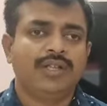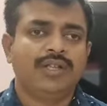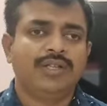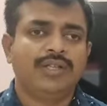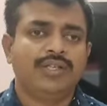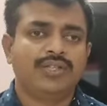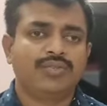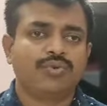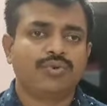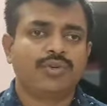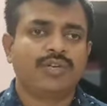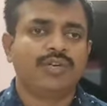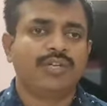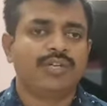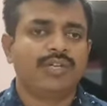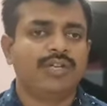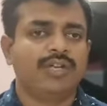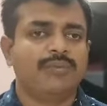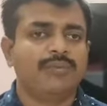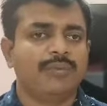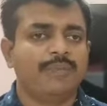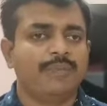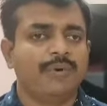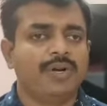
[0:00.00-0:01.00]
அந்த
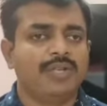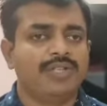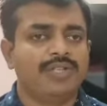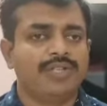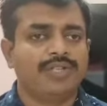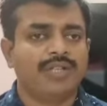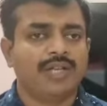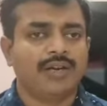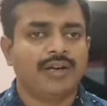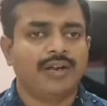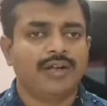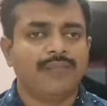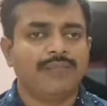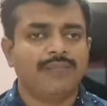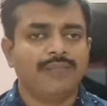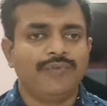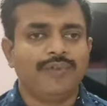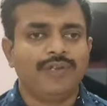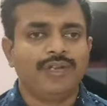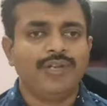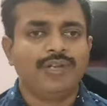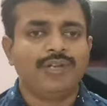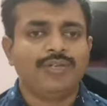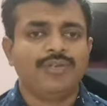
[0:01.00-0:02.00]
ஸ்டூடெண்ட்டுக்கு நம்ம பாலிசி தரலாம்
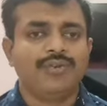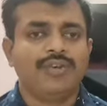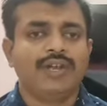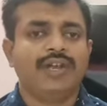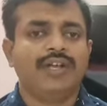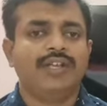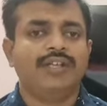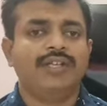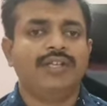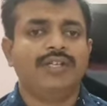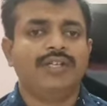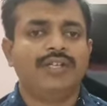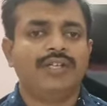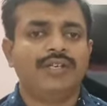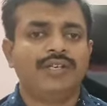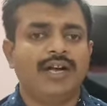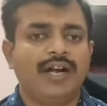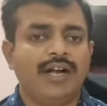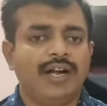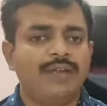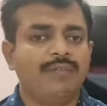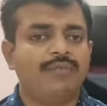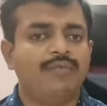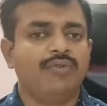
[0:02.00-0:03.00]
ஸோ எனது
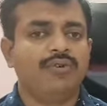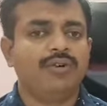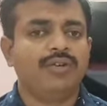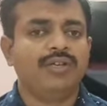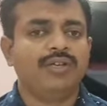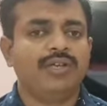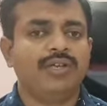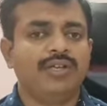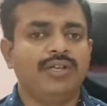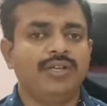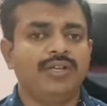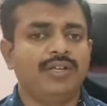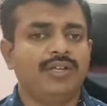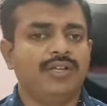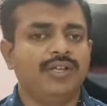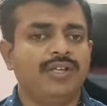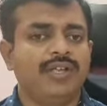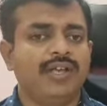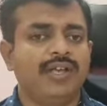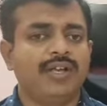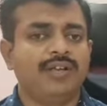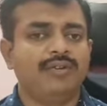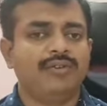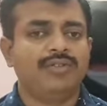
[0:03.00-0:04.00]
அனைவர்களுக்கு
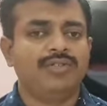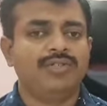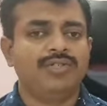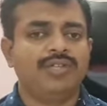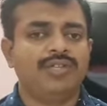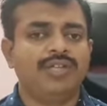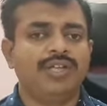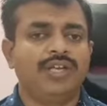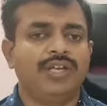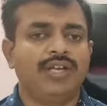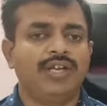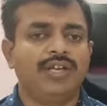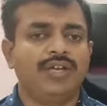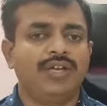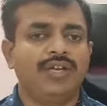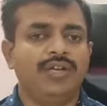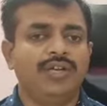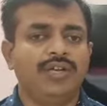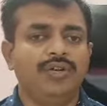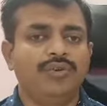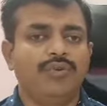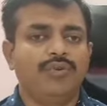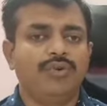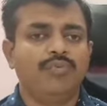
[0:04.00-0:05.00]
இறுதியாக ஒரு சின்ன
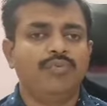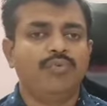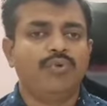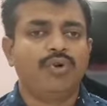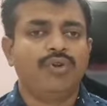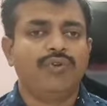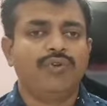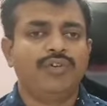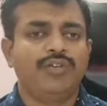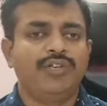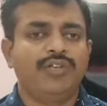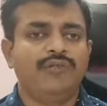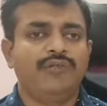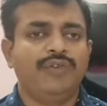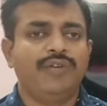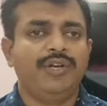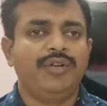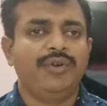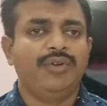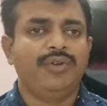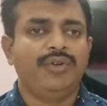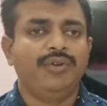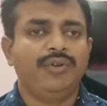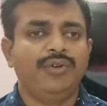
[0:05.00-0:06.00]
ஒரு மோட்டிவேஷன்
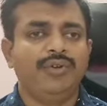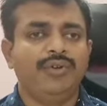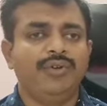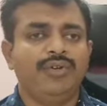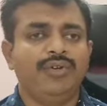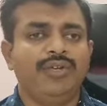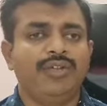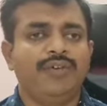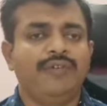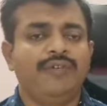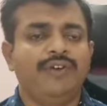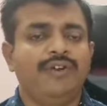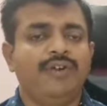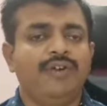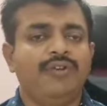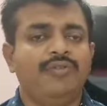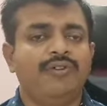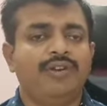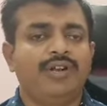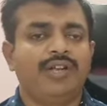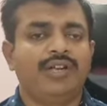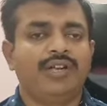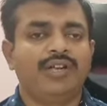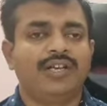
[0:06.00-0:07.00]
வீடியோ இந்த வீடியோவில்
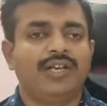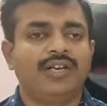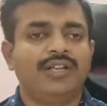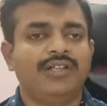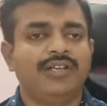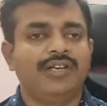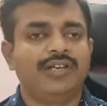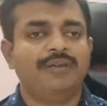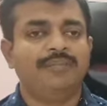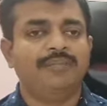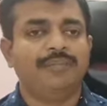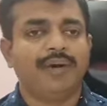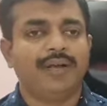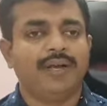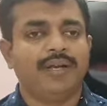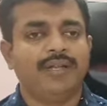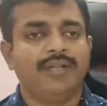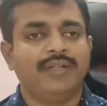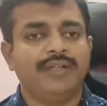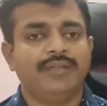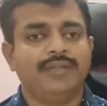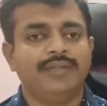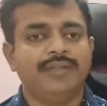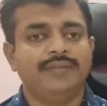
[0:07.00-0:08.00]
வர கருத்துக்களை
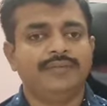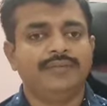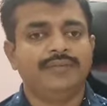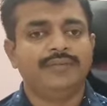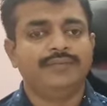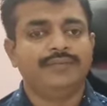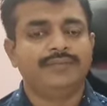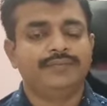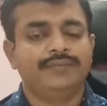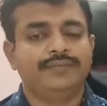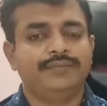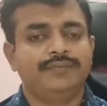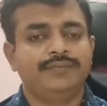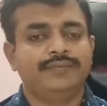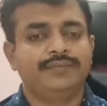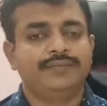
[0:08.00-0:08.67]
பாருங்கள்